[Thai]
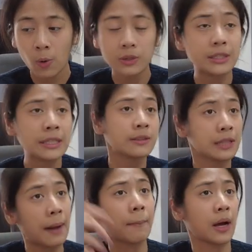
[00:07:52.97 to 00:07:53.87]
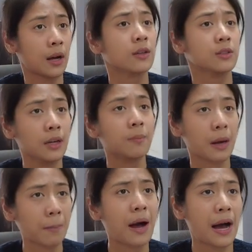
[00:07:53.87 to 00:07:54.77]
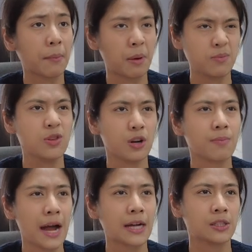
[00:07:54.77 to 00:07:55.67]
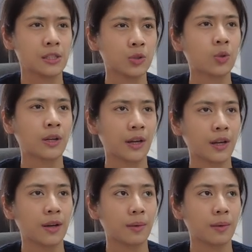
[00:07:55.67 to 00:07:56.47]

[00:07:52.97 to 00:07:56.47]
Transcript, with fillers: คนจีนตามมาเยอะมากๆแบบเยอะมากจริงๆช่วงเนี้ย